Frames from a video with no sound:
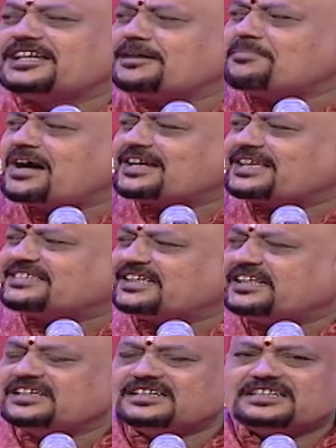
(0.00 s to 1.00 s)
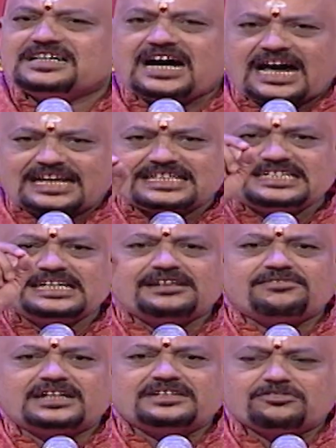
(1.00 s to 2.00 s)
என்னமா ரசனை
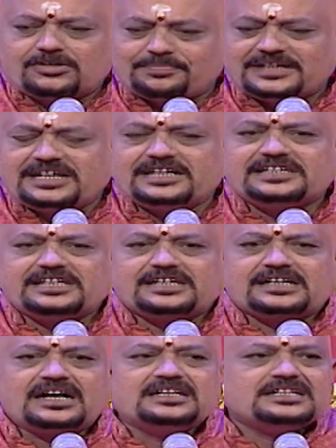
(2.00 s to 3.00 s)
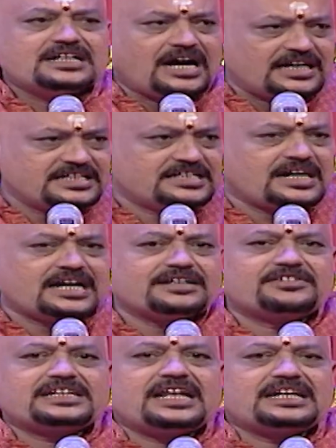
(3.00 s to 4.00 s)
அரசியல்வாதி ஒரு பையன் எழுதியிருக்கான்
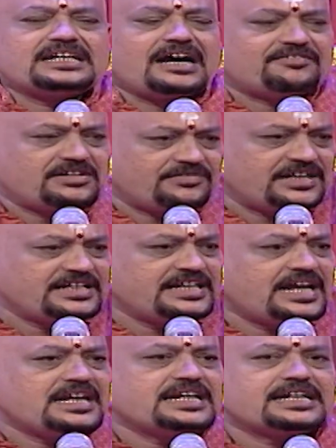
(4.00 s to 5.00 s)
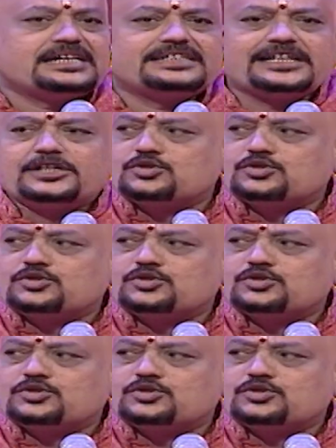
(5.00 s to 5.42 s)
அழுக்கானவர் தான் அவர் வருகையால் எங்கள் தெரு